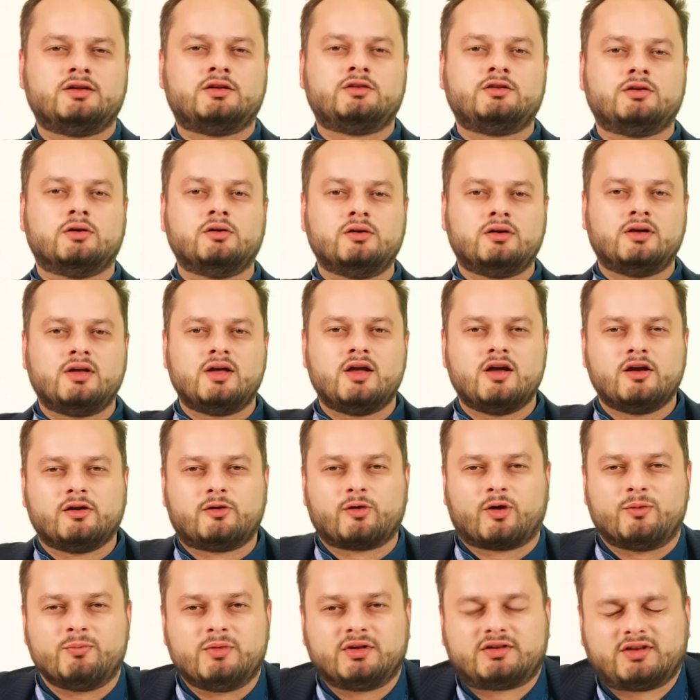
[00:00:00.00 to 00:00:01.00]
Ну,
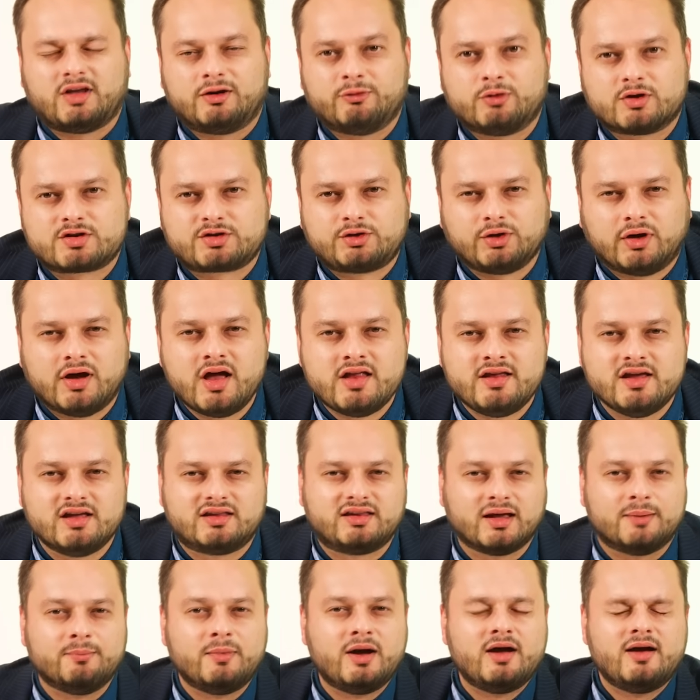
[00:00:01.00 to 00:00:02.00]
кроме того, что они
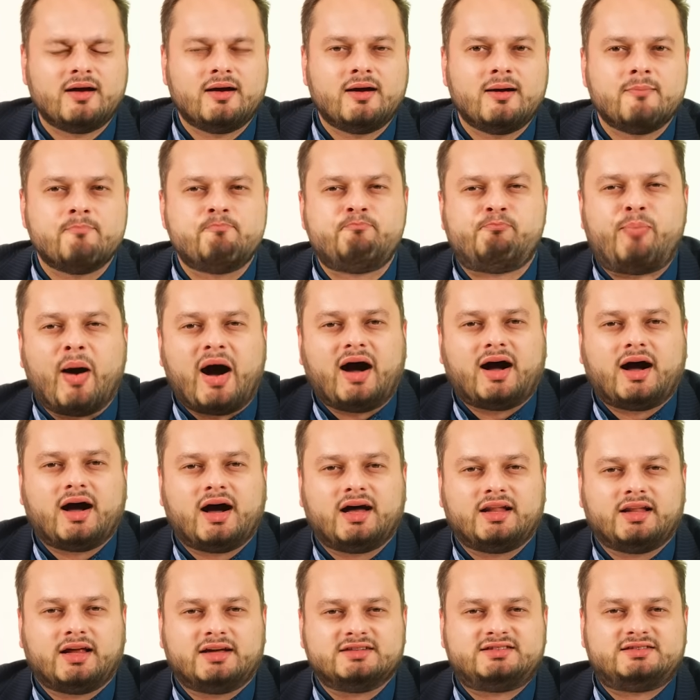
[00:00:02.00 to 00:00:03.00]
там
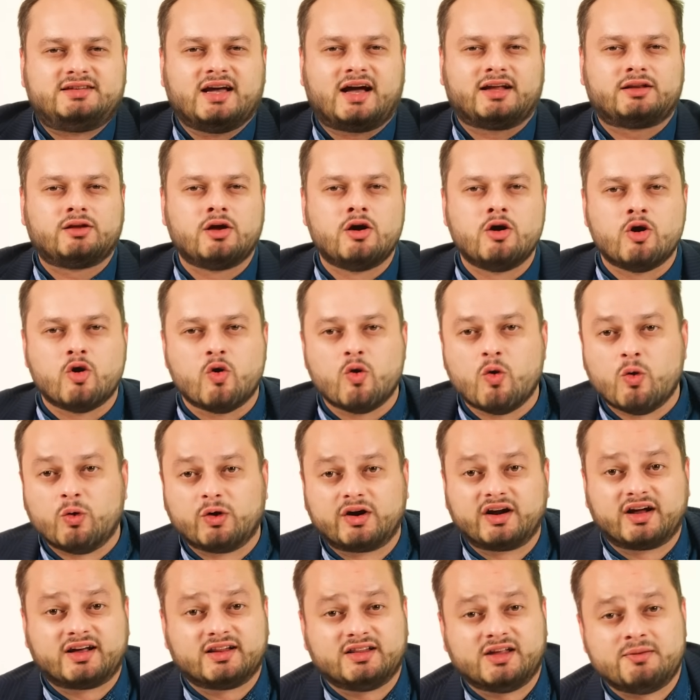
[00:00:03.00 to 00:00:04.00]
поголосят
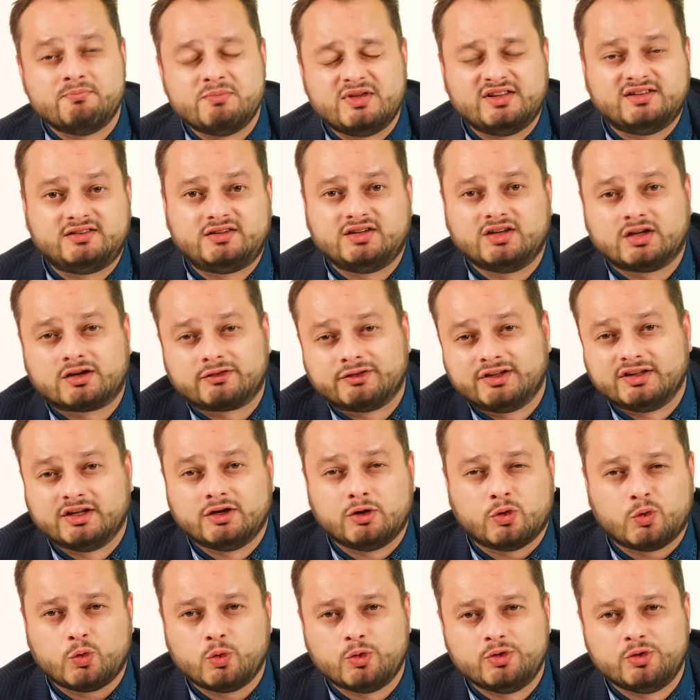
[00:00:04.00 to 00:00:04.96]
урегламентированный